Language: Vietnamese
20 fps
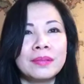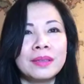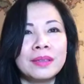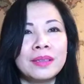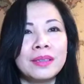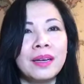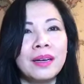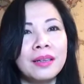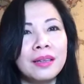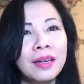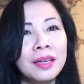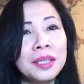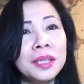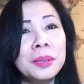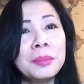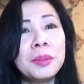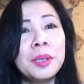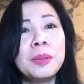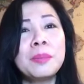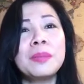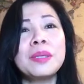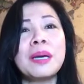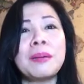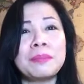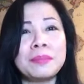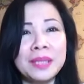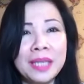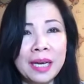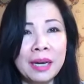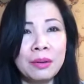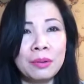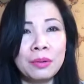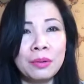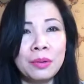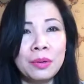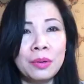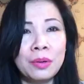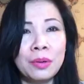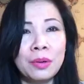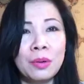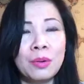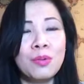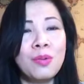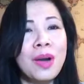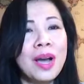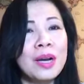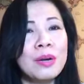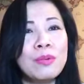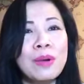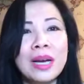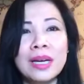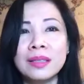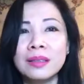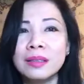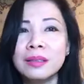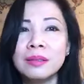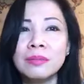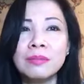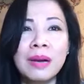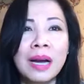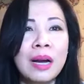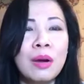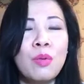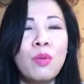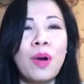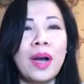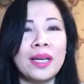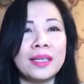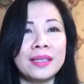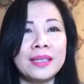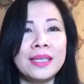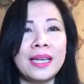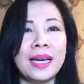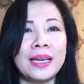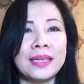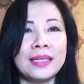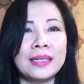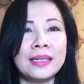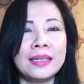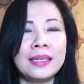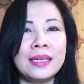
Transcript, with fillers: Đời đời kiếp kiếp gặp nhau, quan quan tương báo hoài như vậy.